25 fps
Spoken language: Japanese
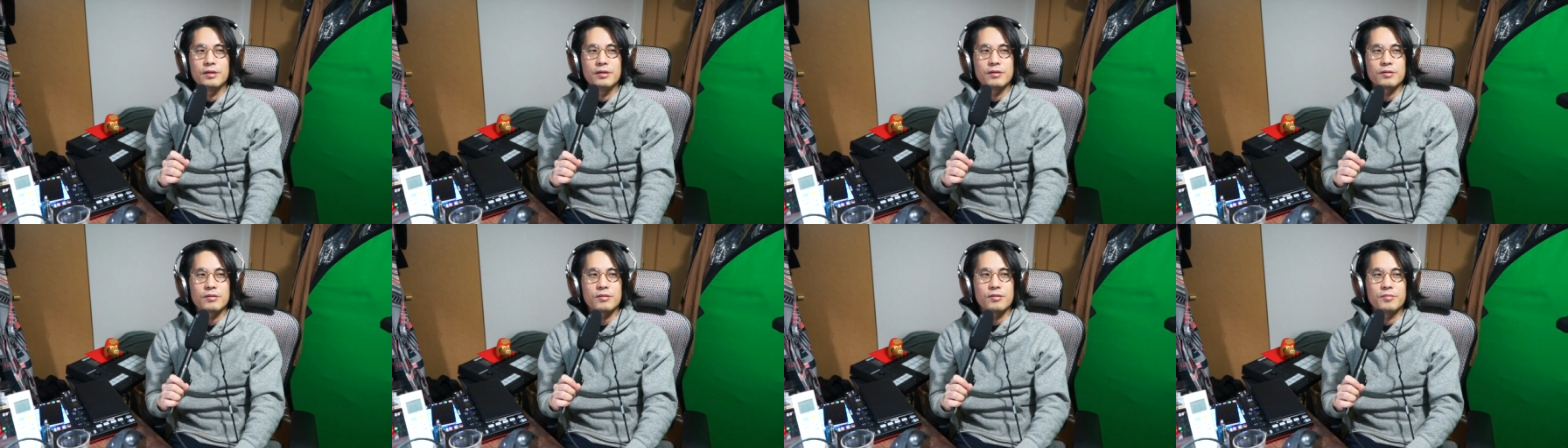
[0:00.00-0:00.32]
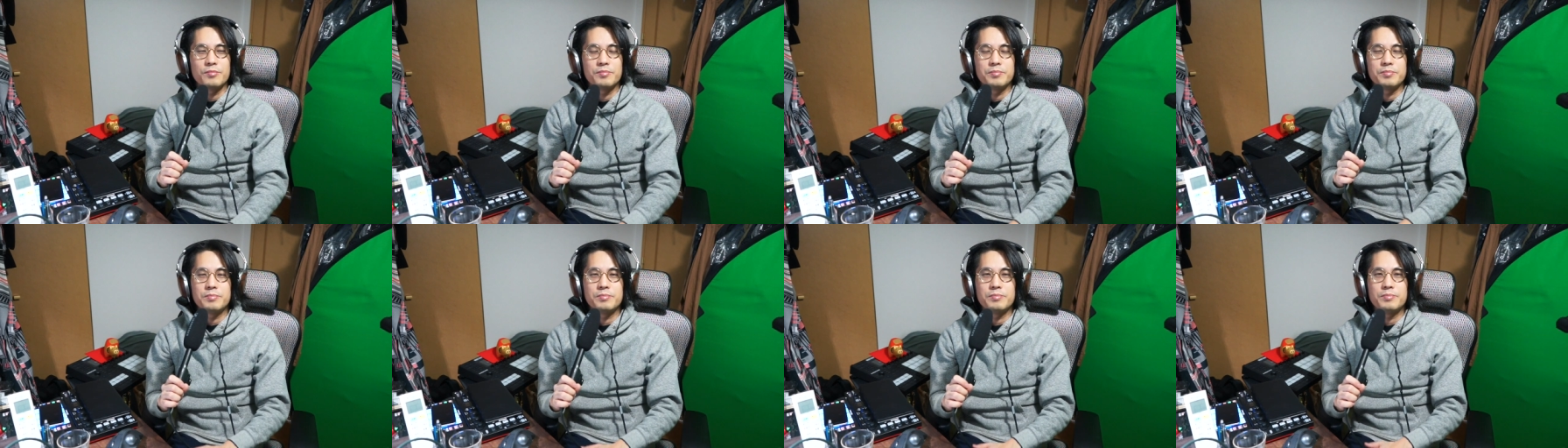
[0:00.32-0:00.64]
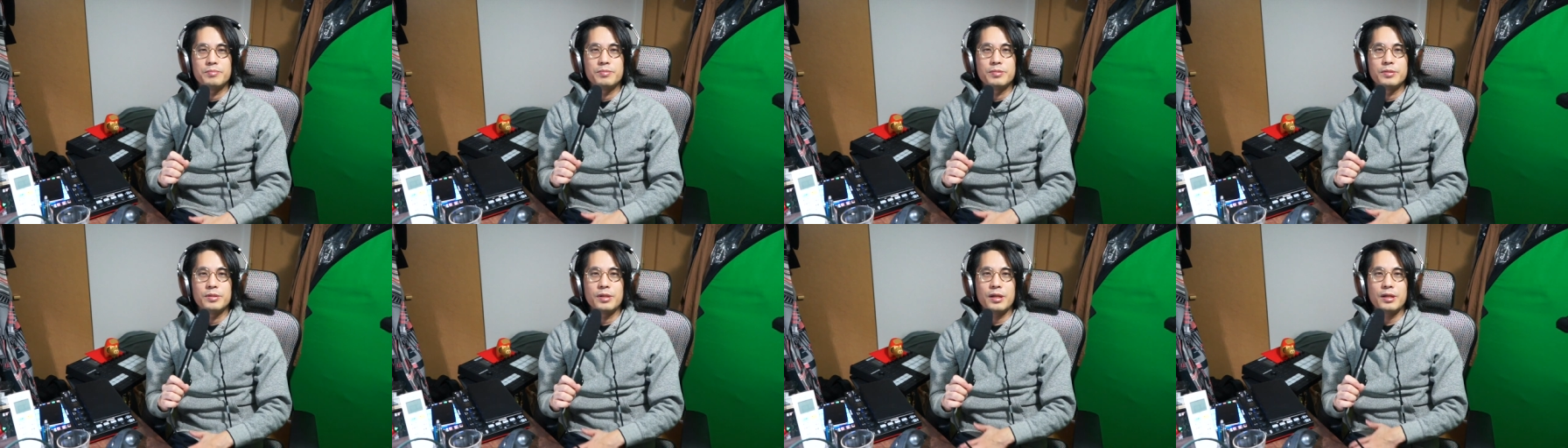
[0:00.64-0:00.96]
こう
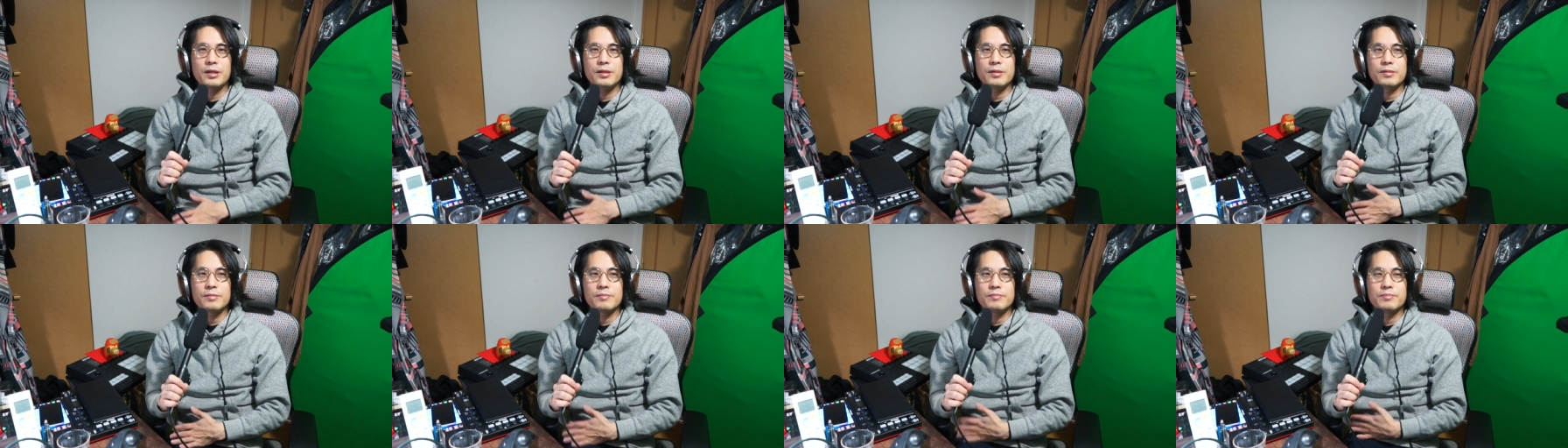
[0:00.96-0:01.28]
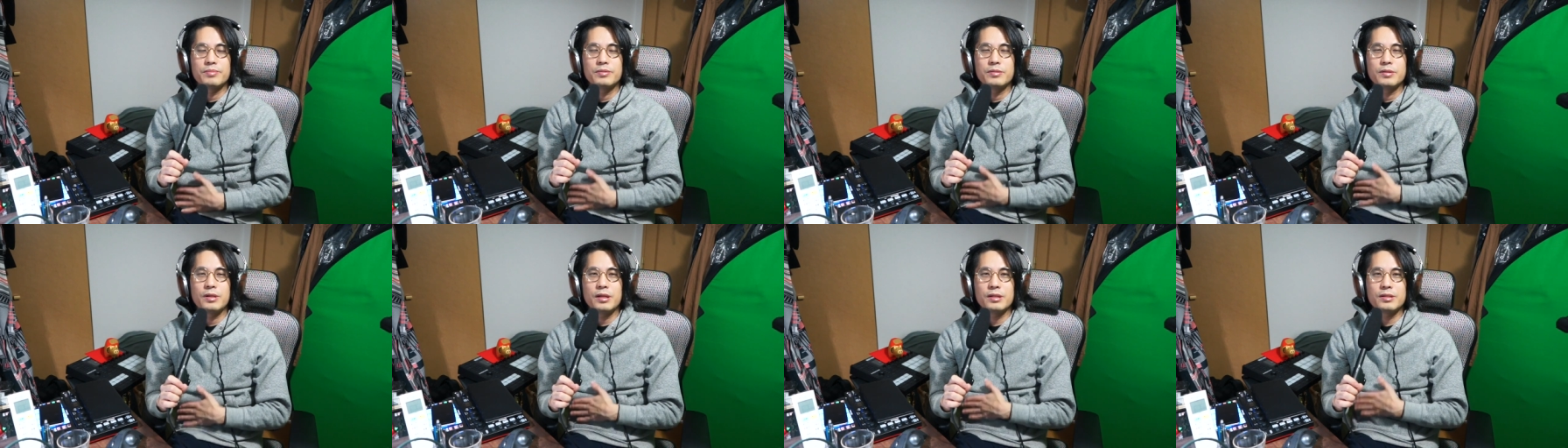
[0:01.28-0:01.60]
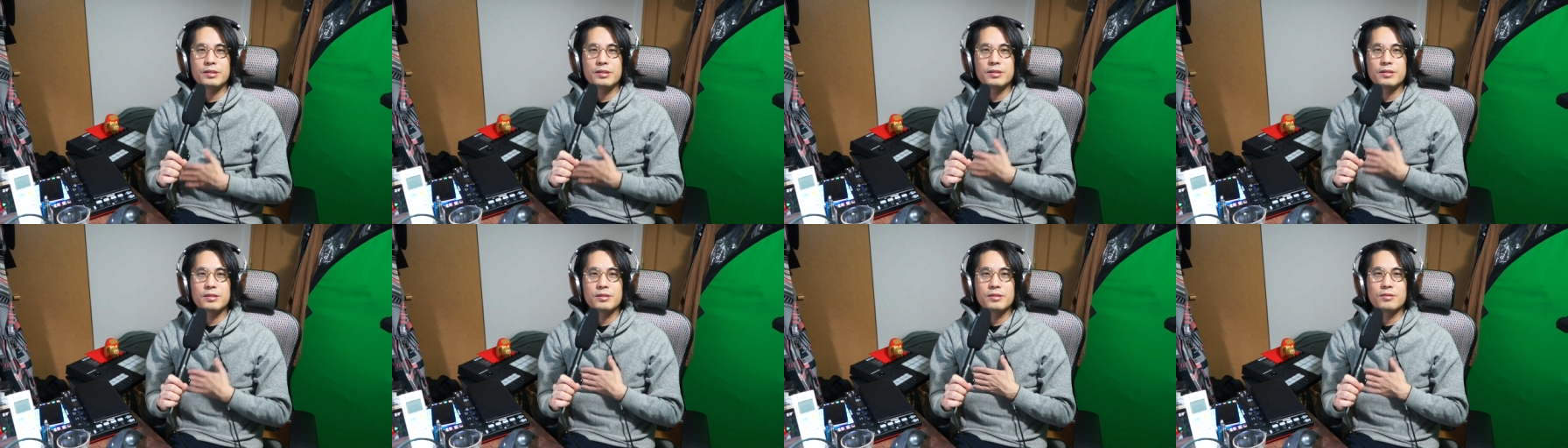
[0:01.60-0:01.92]
プラ
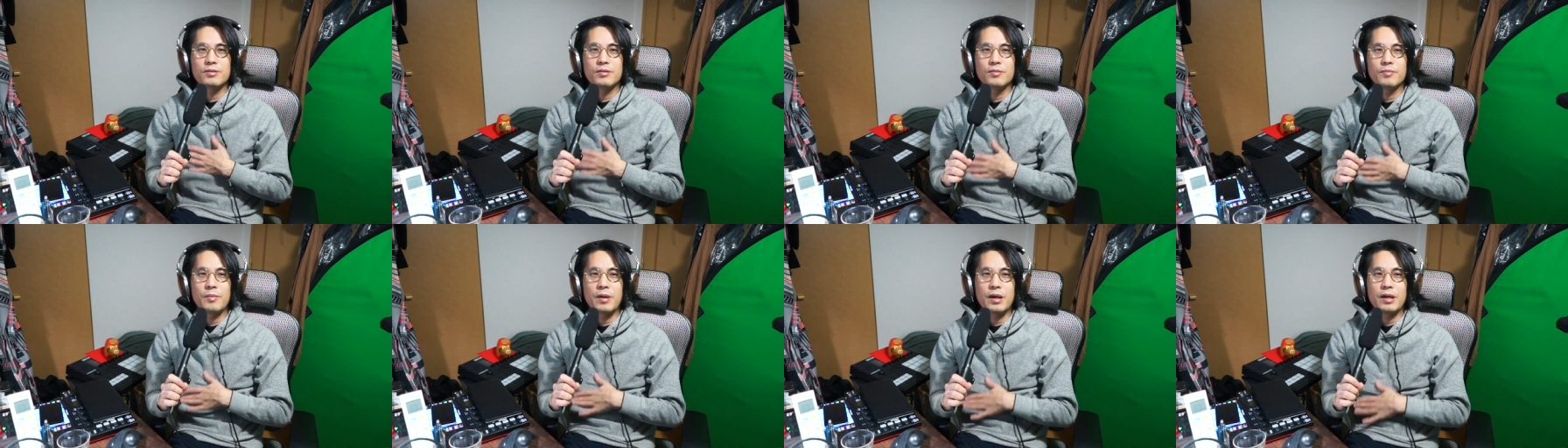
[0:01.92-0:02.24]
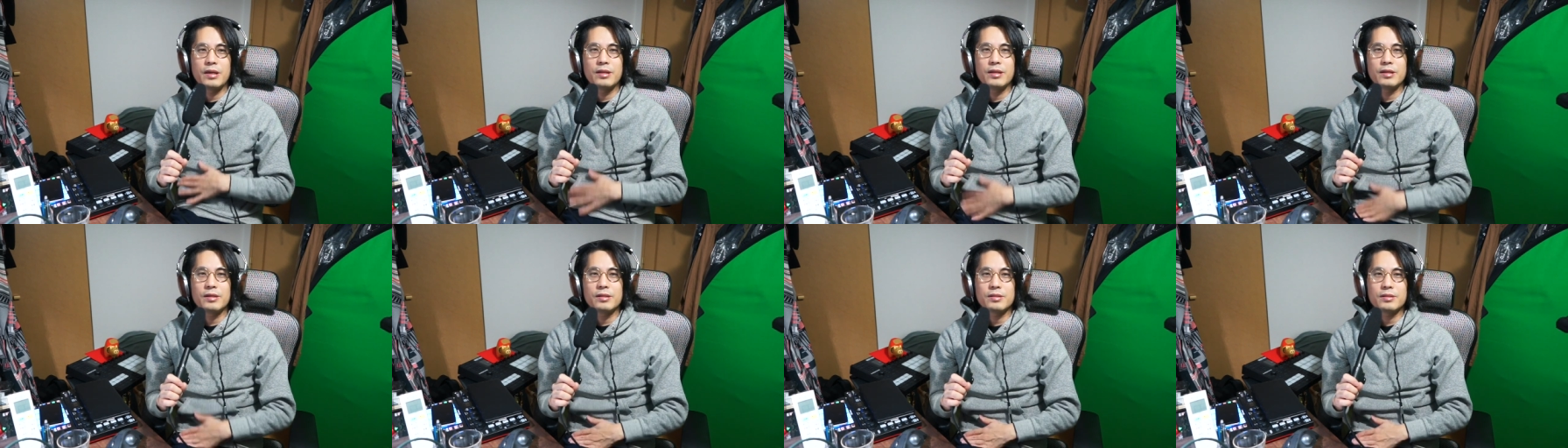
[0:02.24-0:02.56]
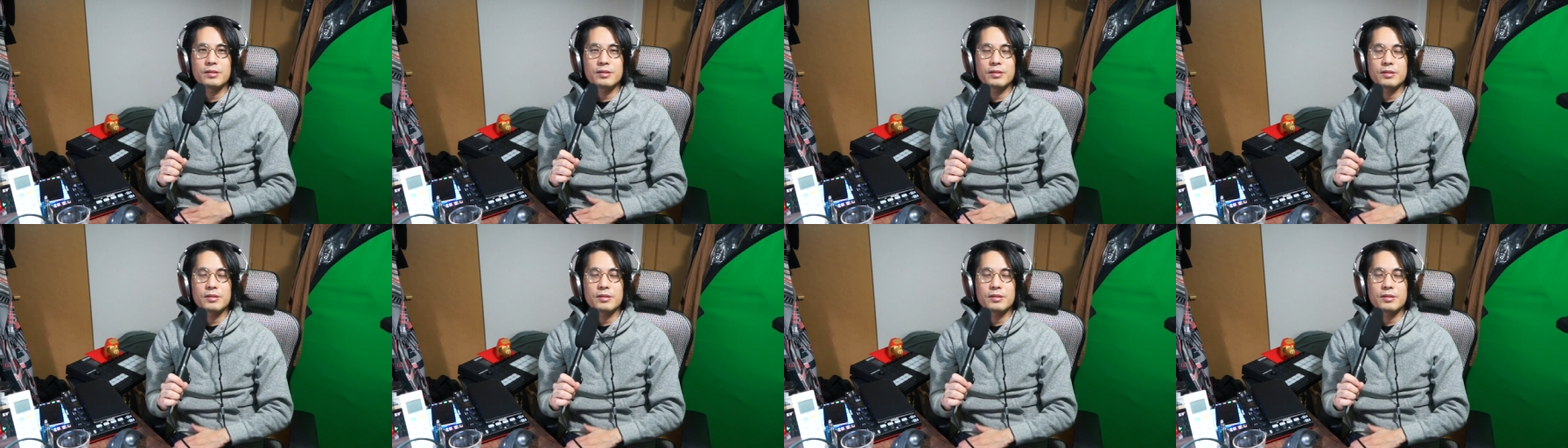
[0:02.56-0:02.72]
プラスとマイナ